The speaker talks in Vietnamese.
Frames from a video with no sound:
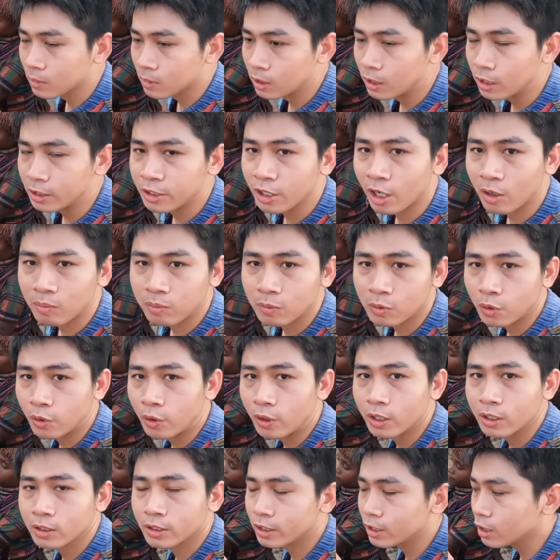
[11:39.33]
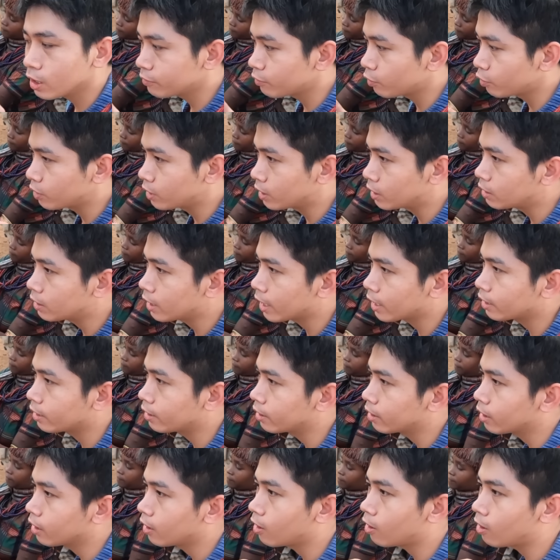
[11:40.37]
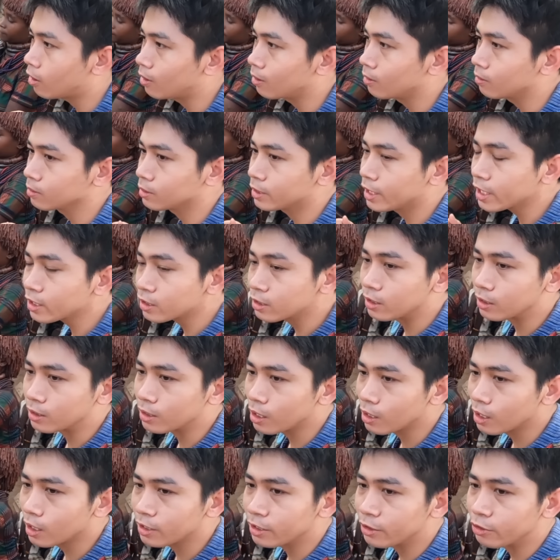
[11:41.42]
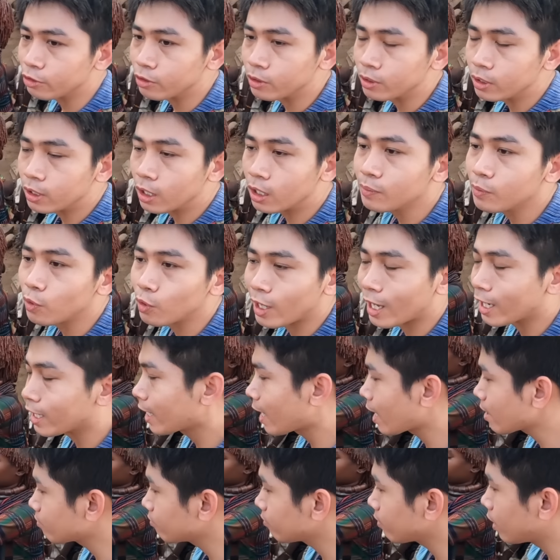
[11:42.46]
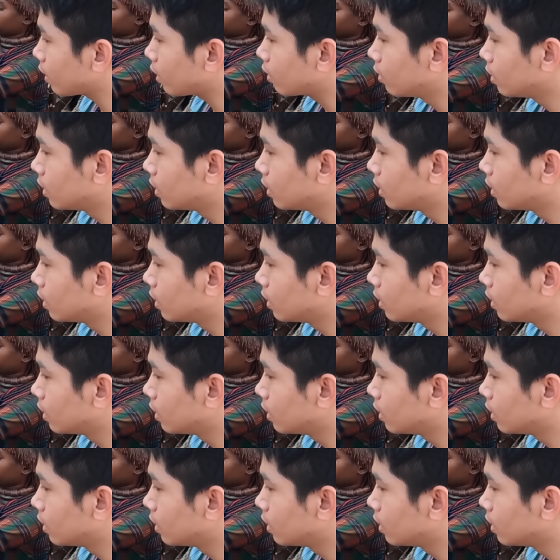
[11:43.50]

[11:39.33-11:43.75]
người chồng của những người phụ nữ này họ giết được rất là nhiều người ở bộ lạc khác và